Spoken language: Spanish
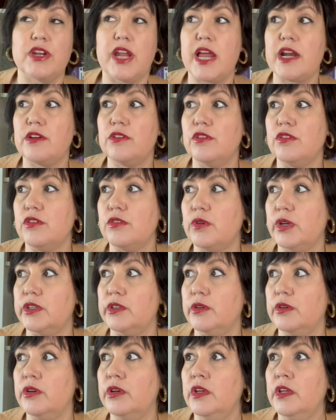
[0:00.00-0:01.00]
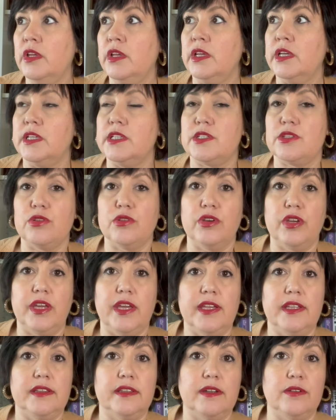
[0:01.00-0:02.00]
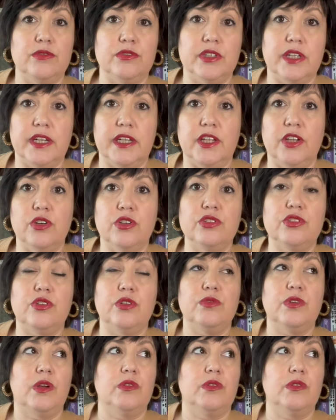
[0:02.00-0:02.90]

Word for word: largo, cuando estoy entre un tren y otro,